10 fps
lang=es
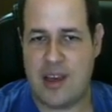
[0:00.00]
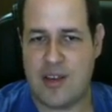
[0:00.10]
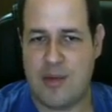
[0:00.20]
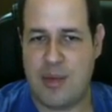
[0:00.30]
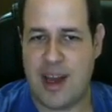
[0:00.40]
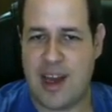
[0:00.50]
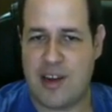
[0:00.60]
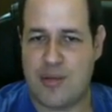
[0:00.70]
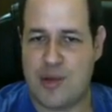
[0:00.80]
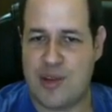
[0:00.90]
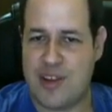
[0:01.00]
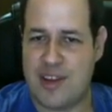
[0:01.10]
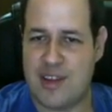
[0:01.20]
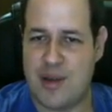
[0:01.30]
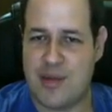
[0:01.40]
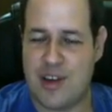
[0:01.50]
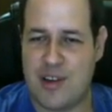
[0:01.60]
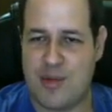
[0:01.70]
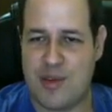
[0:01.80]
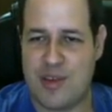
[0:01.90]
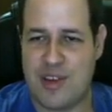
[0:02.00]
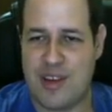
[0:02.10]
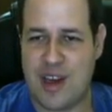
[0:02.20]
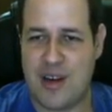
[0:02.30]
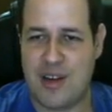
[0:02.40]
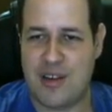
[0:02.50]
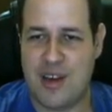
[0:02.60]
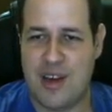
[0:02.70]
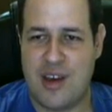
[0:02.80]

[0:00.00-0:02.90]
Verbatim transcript: esto implica que los puntos extremos y los puntos interiores